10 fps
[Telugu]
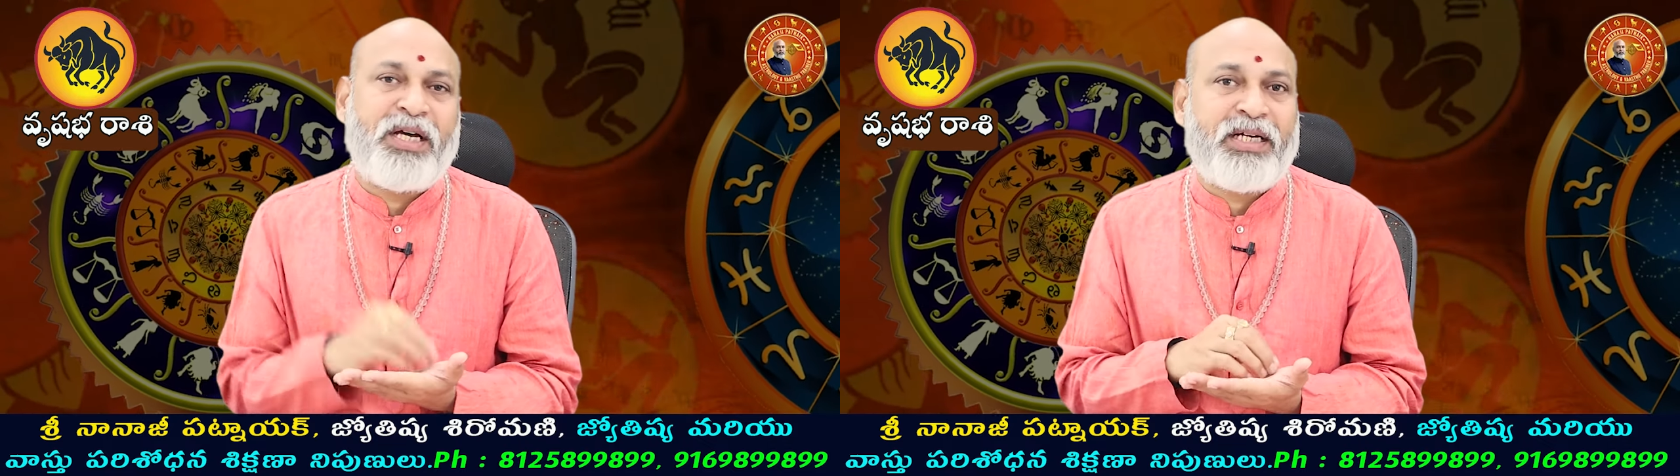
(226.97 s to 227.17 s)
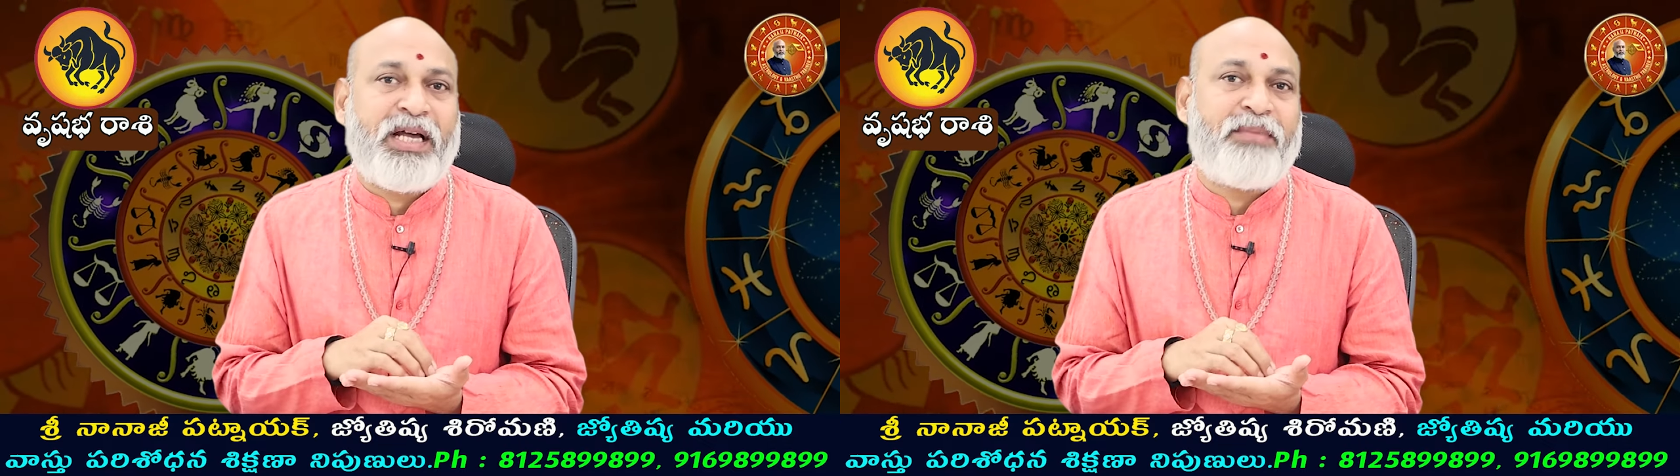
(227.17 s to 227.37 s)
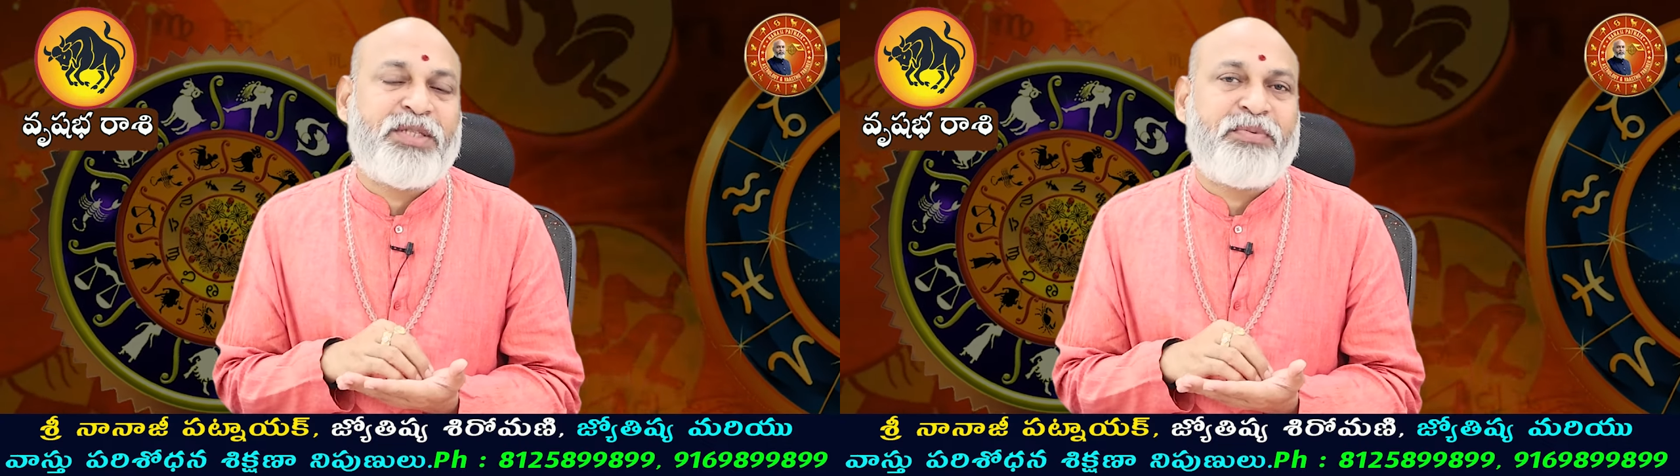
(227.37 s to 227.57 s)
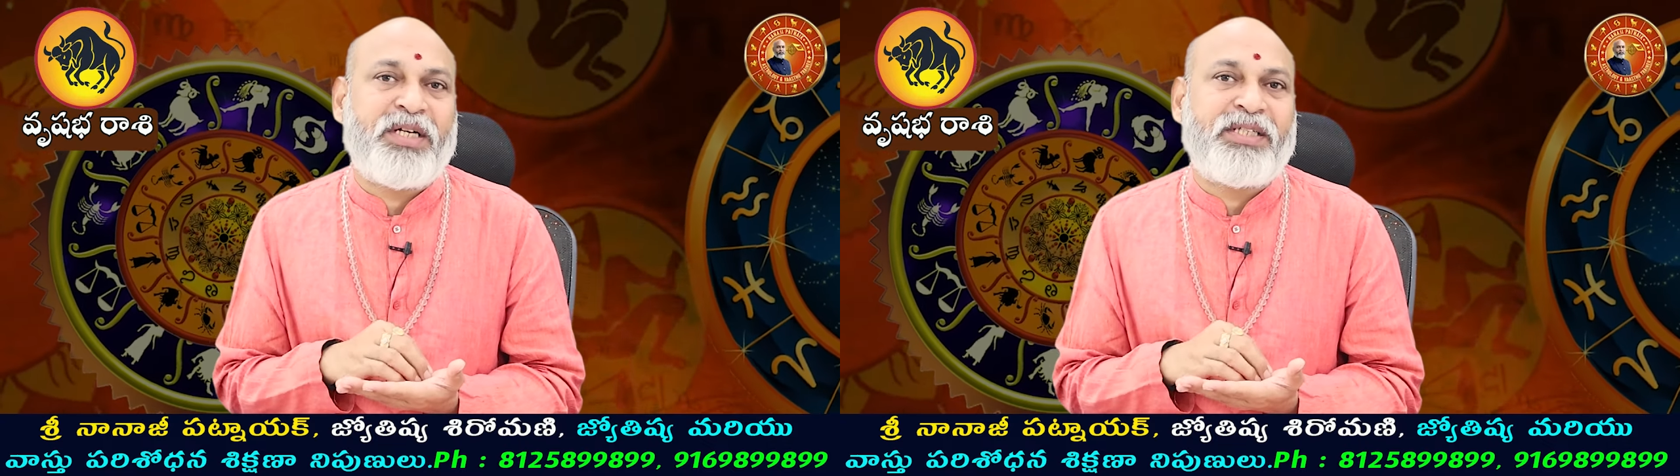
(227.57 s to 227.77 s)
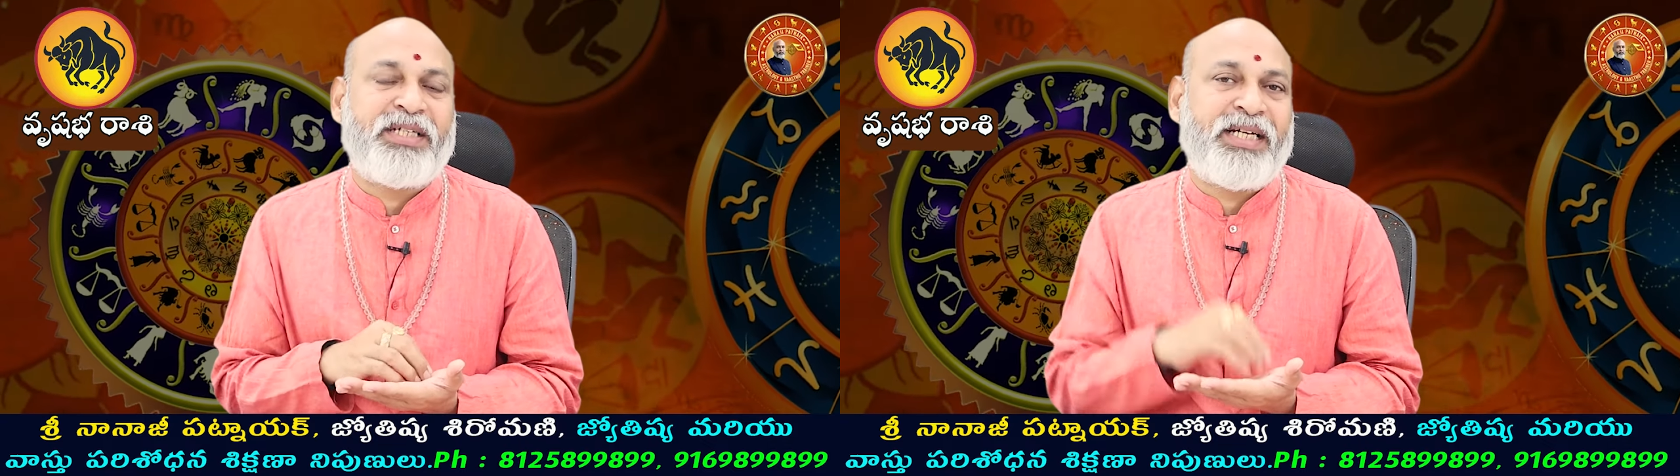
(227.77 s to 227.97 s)
అనే
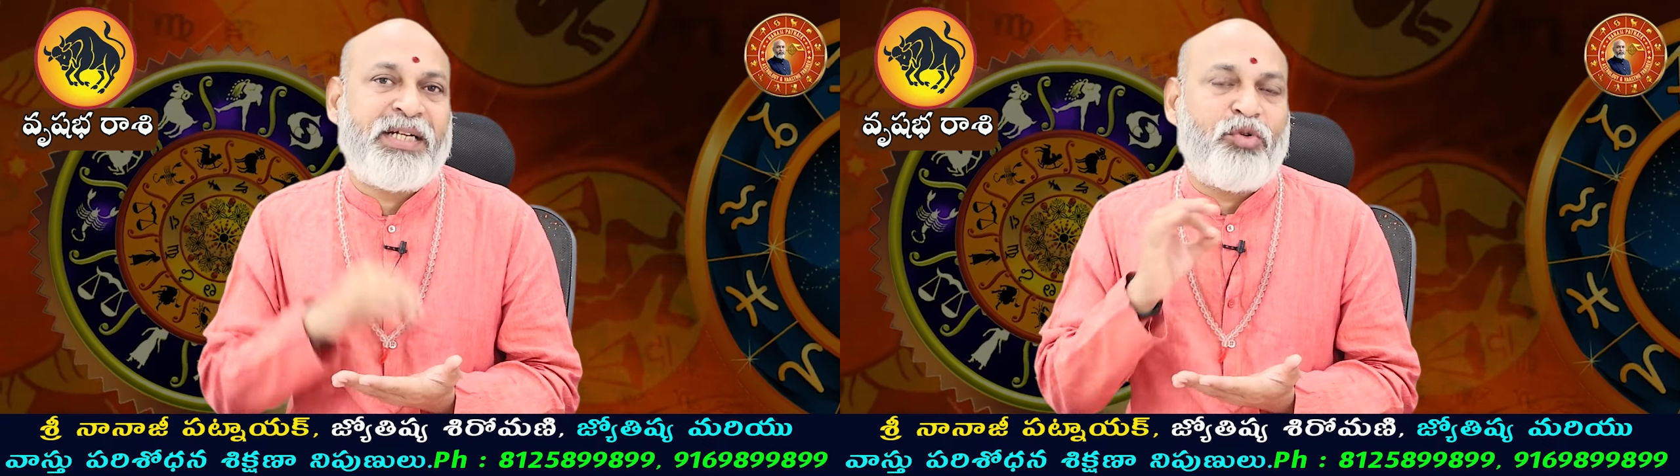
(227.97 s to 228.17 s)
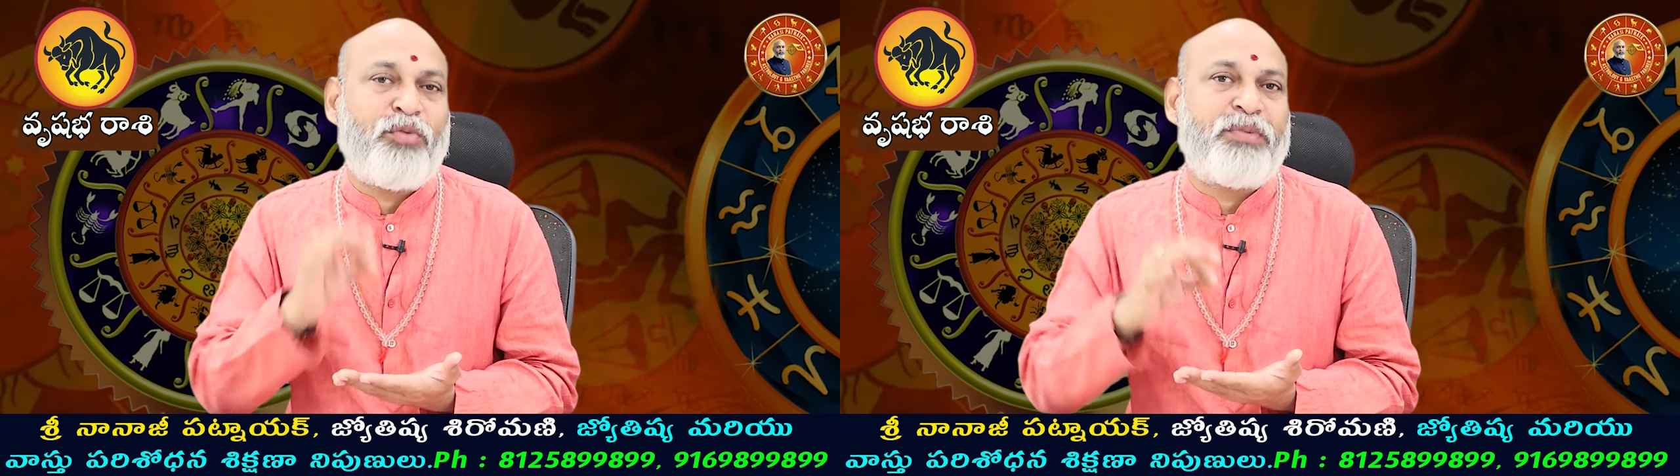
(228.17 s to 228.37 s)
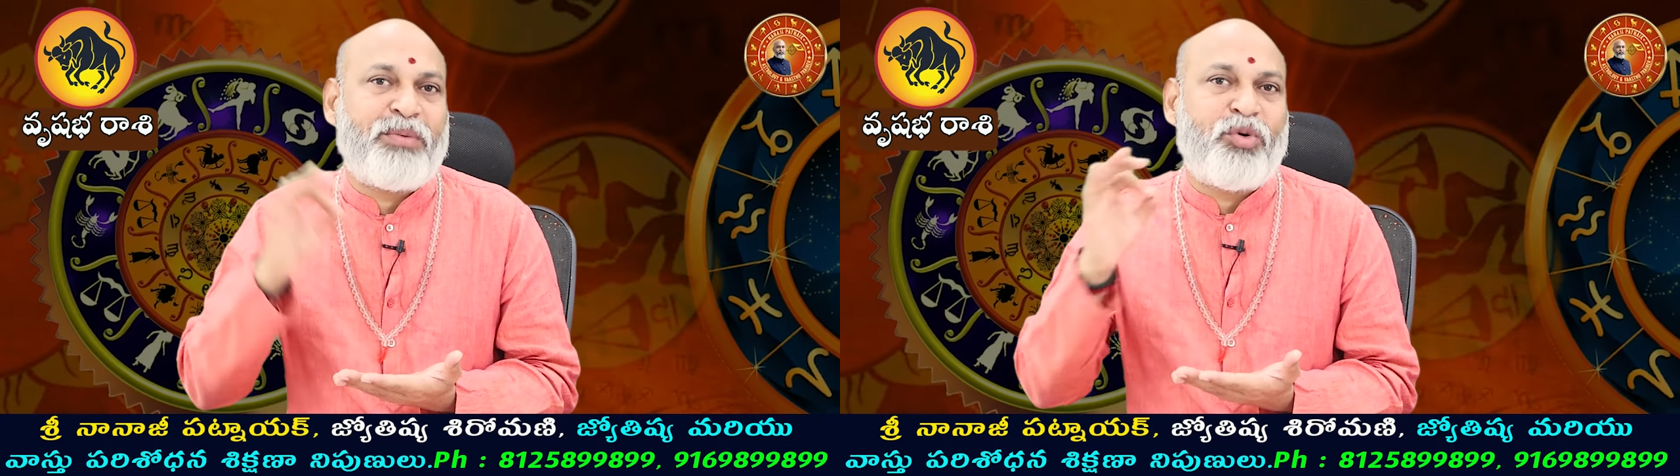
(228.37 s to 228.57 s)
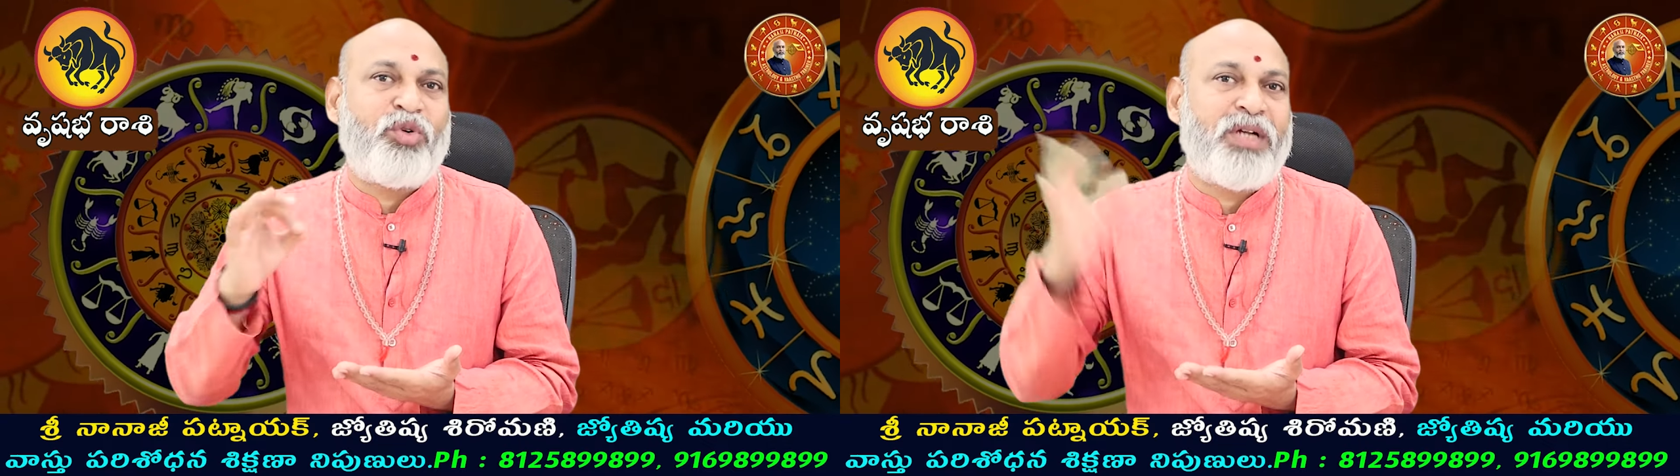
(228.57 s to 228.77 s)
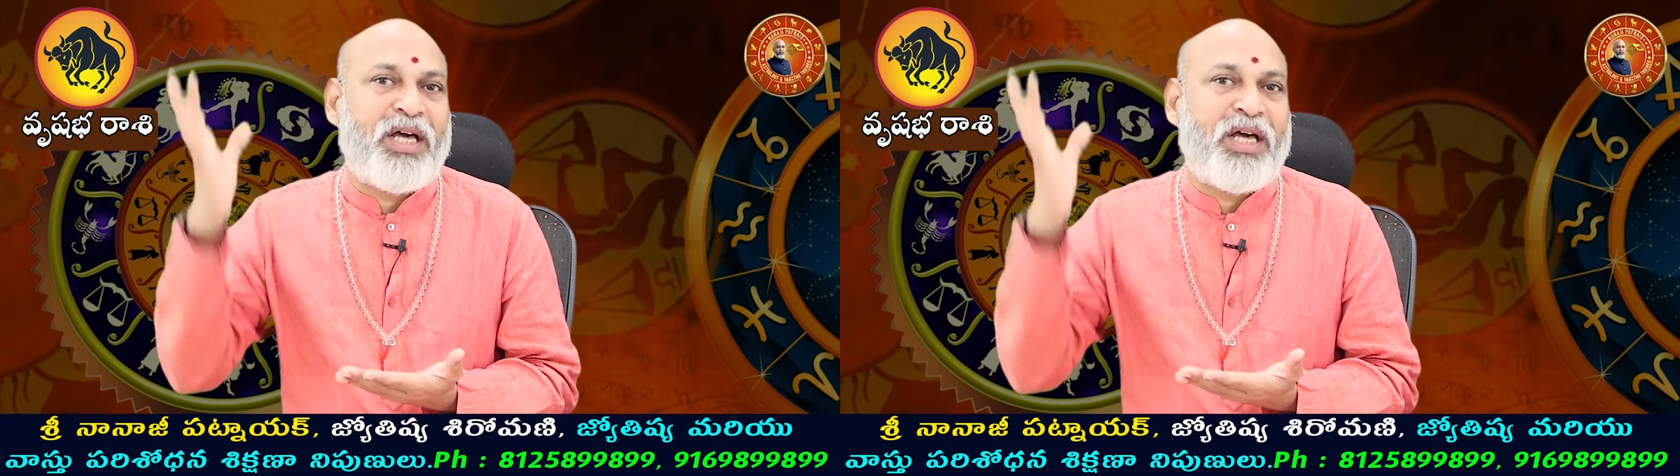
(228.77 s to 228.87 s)
నామస్మరణ చేయండి ఓం నమో